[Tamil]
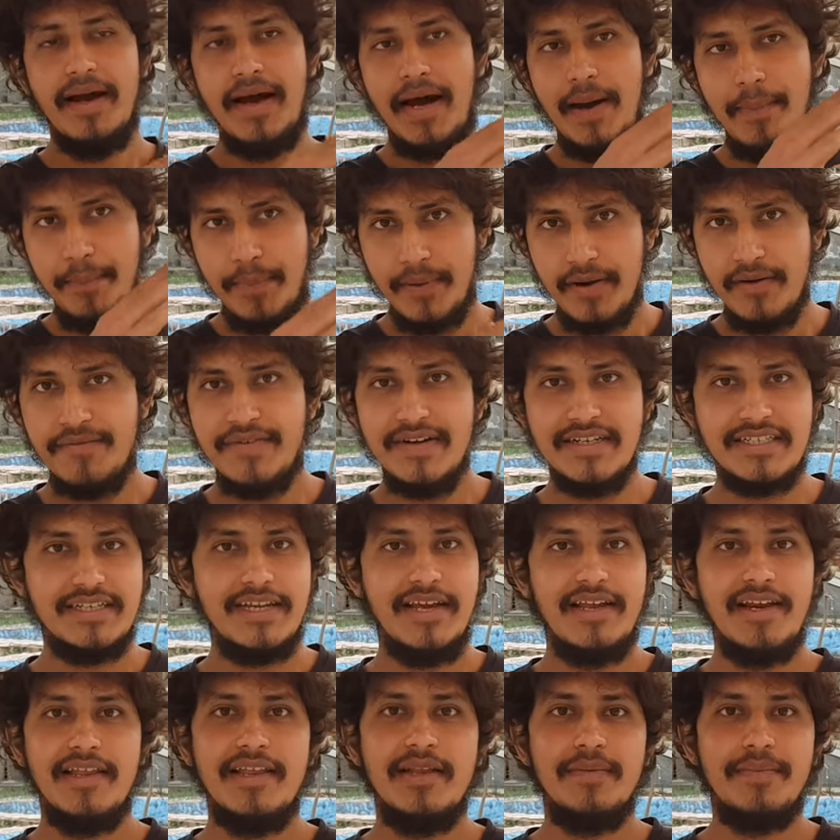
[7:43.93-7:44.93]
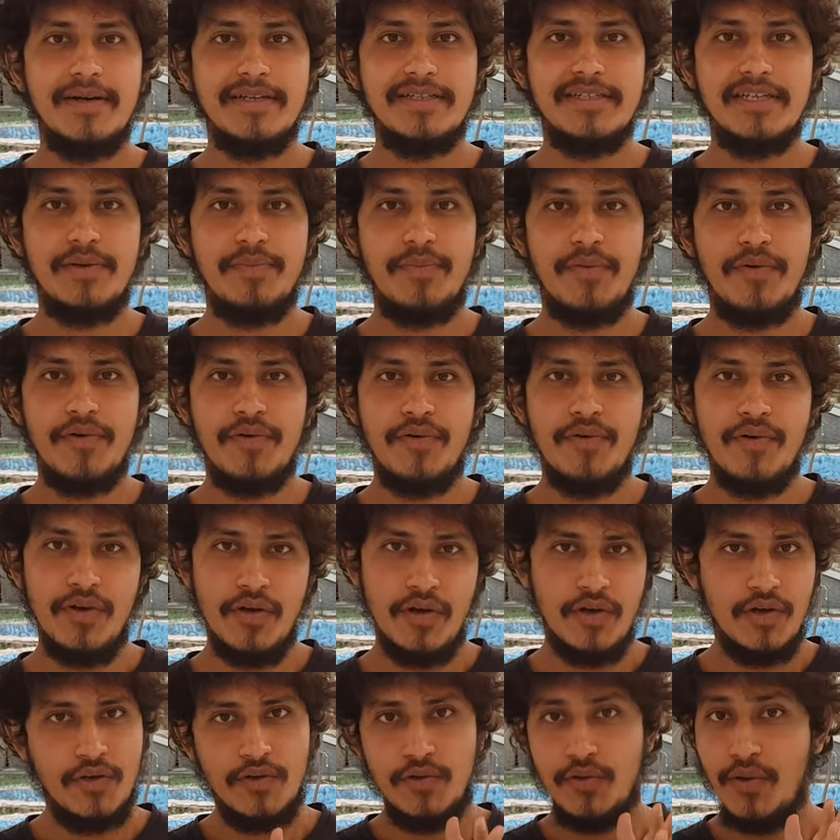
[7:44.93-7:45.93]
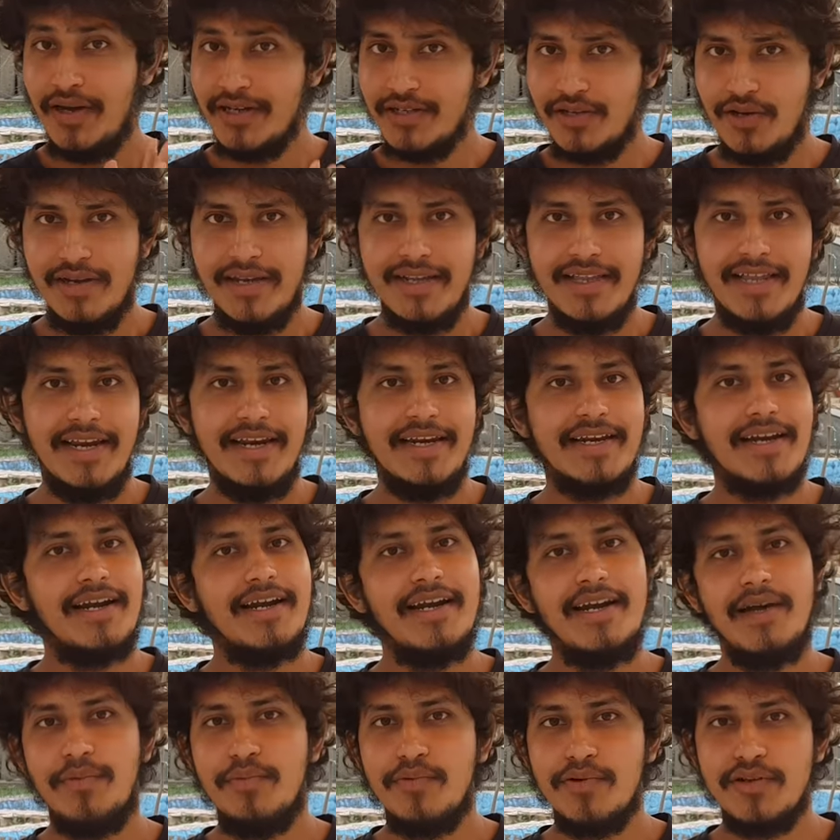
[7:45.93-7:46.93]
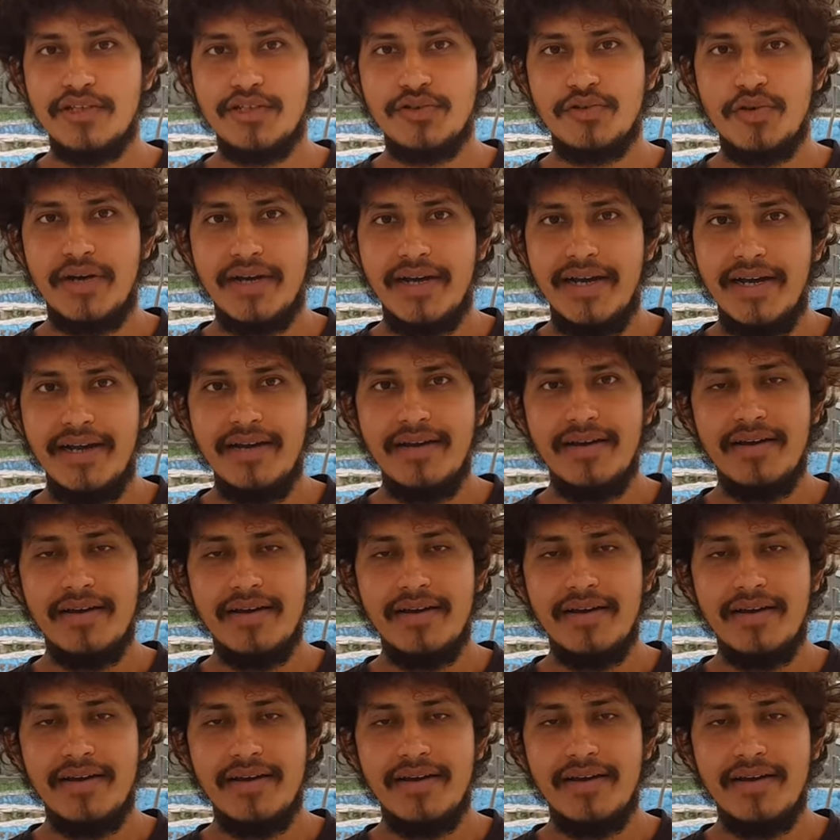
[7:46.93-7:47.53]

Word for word: அப்புறம் ஃபஸ்ட் இயர்லேருந்து படிச்சுட்டு போகணும் ஸோ ஆக்சுவலாக இதிலே நல்லா புரிஞ்சுக்கோங்க